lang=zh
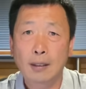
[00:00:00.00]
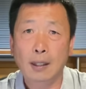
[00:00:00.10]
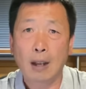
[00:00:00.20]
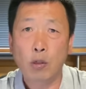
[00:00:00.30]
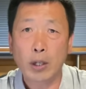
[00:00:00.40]

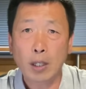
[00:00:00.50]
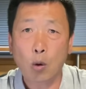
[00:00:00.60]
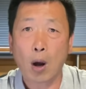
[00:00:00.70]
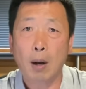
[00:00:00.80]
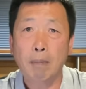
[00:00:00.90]
干脆一
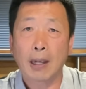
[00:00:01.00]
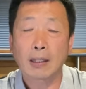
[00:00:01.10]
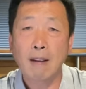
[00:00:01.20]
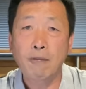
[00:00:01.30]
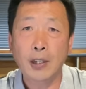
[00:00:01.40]
块儿把
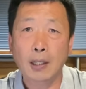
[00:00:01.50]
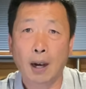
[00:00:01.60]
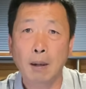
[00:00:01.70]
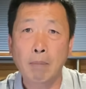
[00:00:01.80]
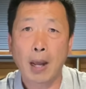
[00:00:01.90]
南非的
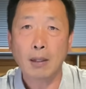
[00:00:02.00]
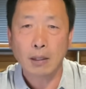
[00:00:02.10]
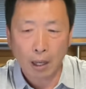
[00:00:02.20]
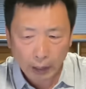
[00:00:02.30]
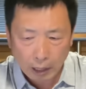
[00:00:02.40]
航班
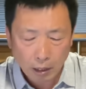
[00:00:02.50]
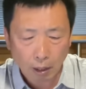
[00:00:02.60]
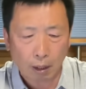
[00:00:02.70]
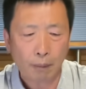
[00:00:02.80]
也给禁了。